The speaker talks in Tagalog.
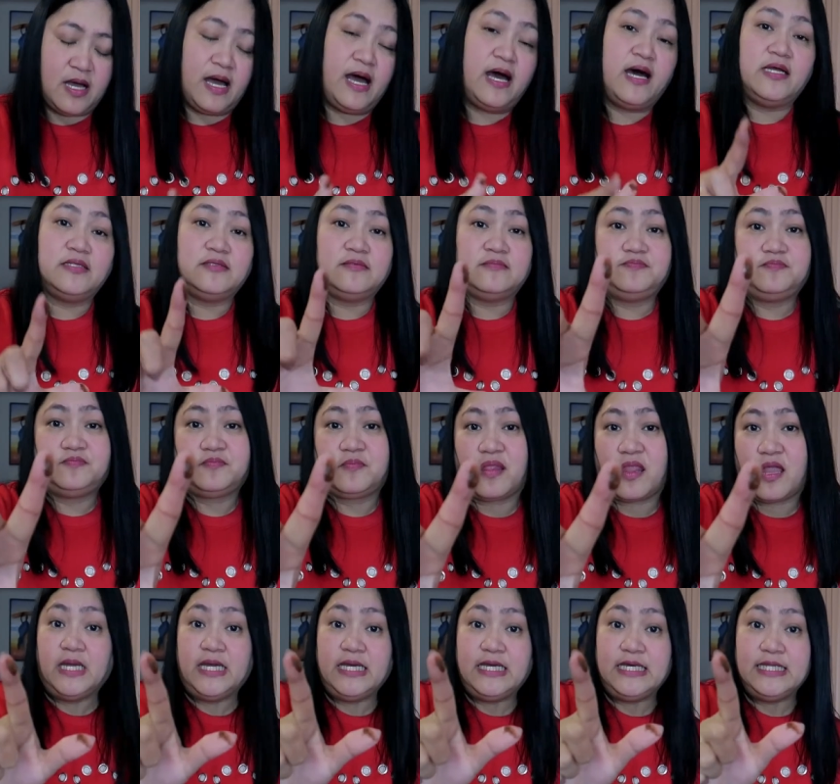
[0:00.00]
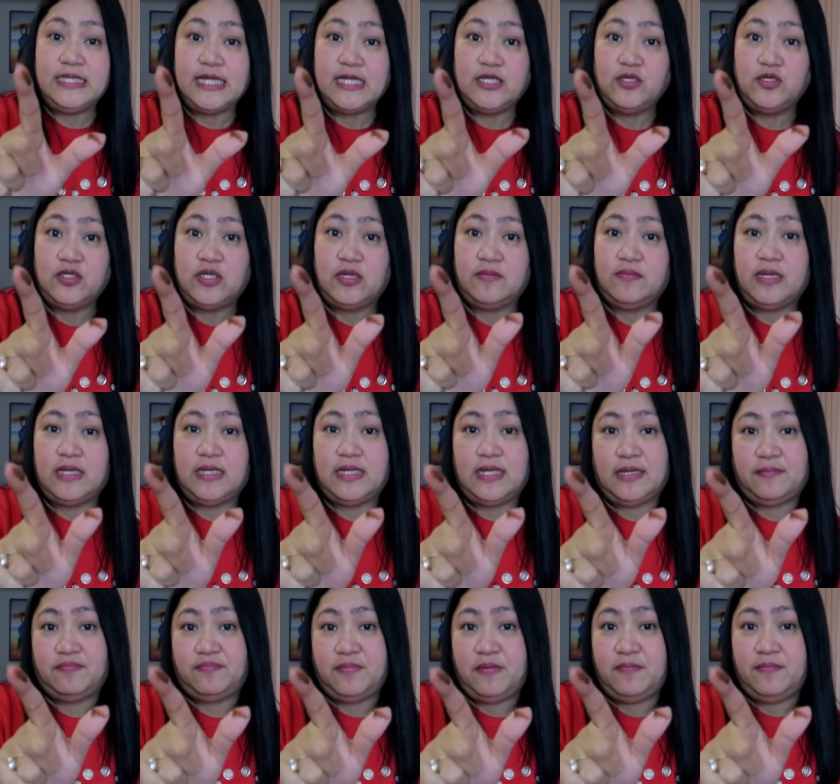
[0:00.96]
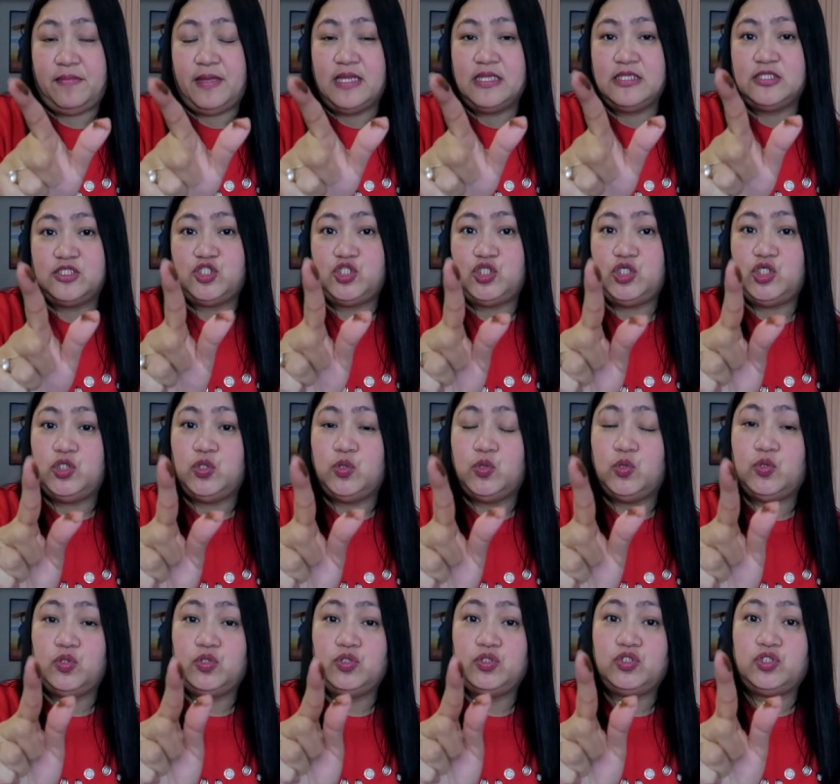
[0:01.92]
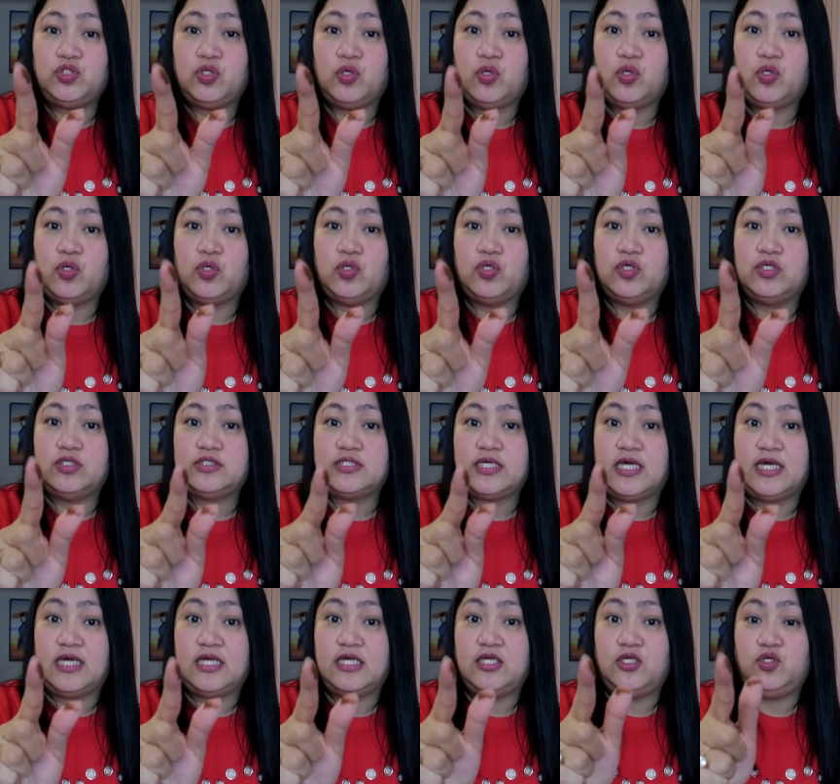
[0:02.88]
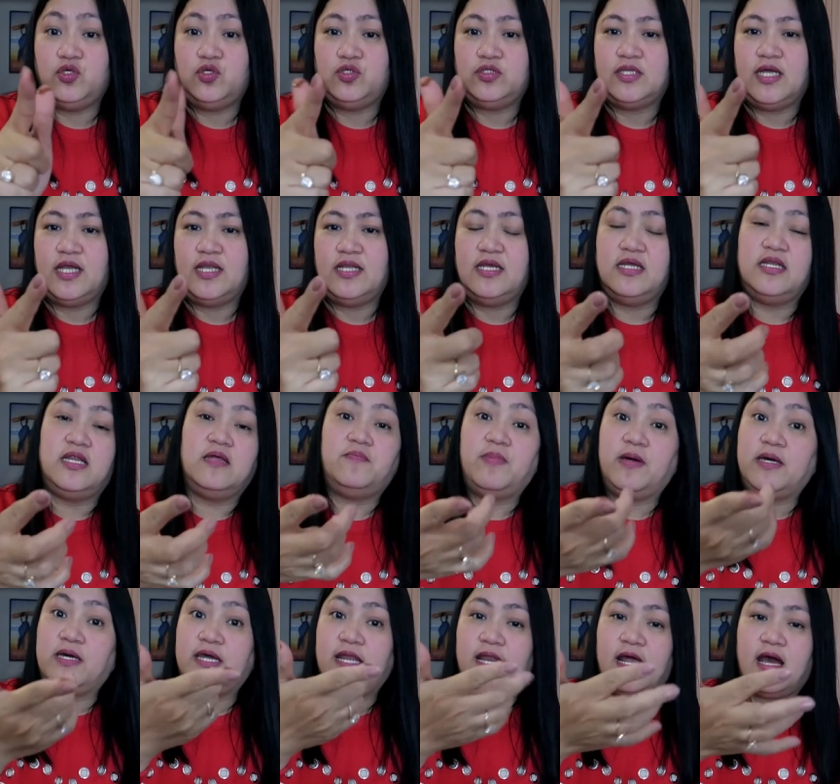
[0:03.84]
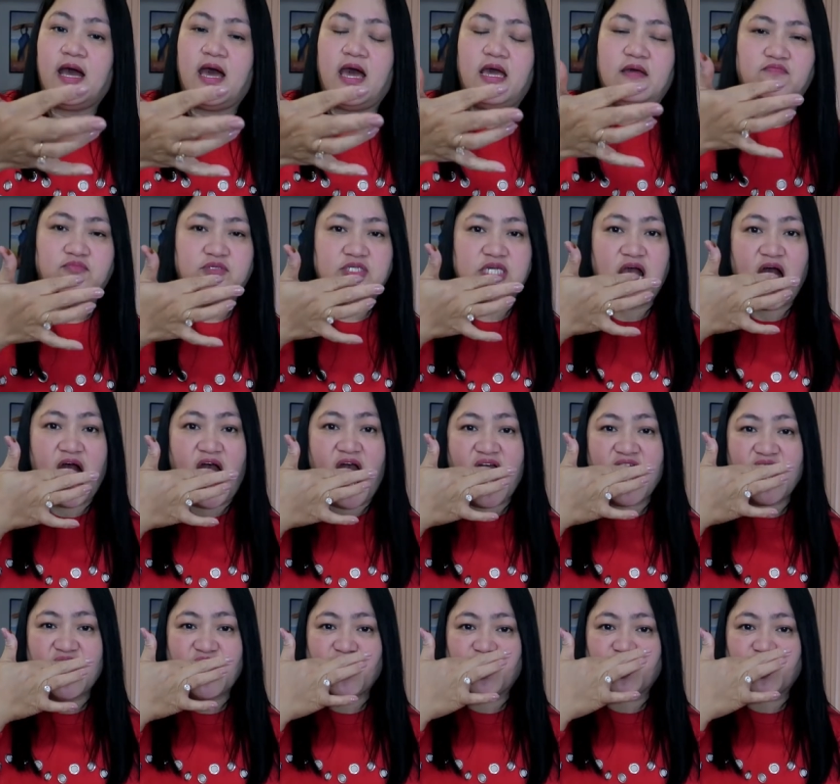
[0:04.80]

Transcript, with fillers: At, nakikita niyo naman, nagme-melt yung choco sa inyong daliri pag kinakain siya.